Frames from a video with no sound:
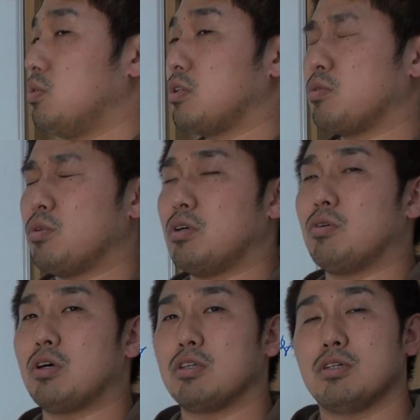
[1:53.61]
ごい例えが
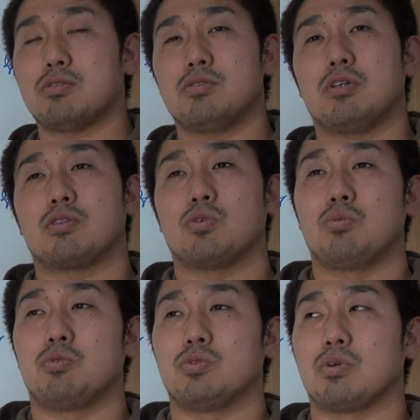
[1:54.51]
分かりやすいなって思
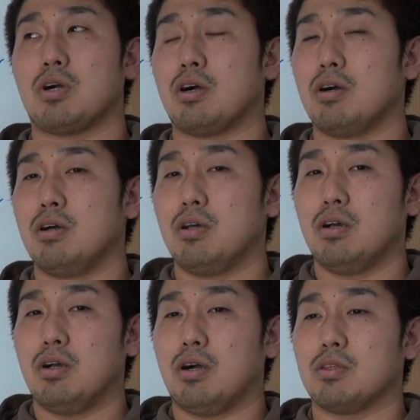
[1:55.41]
うのが「
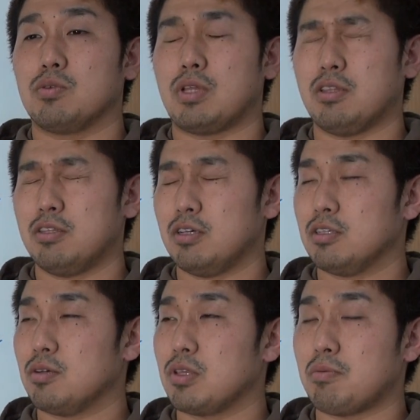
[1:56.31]
あのなんであな
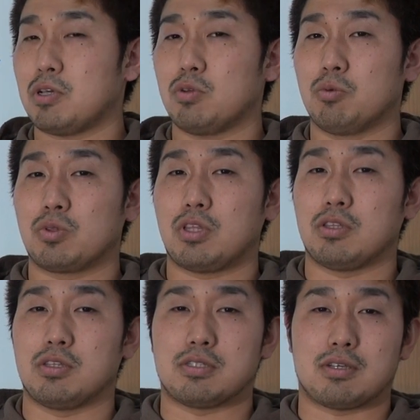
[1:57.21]
たは山に登った
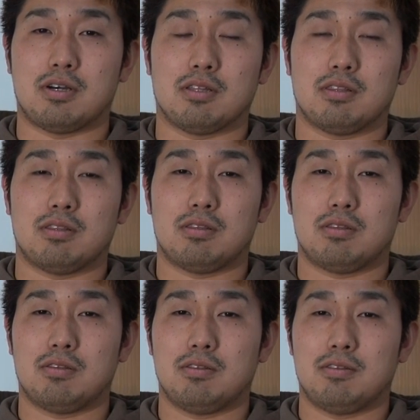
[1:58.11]
んです
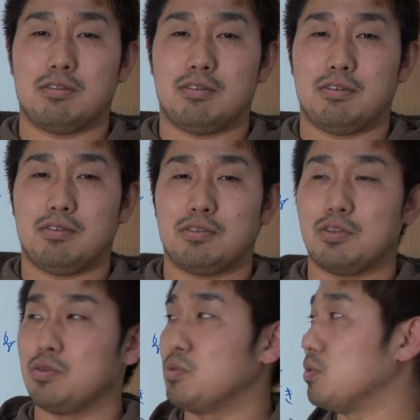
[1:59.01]
か?」っていう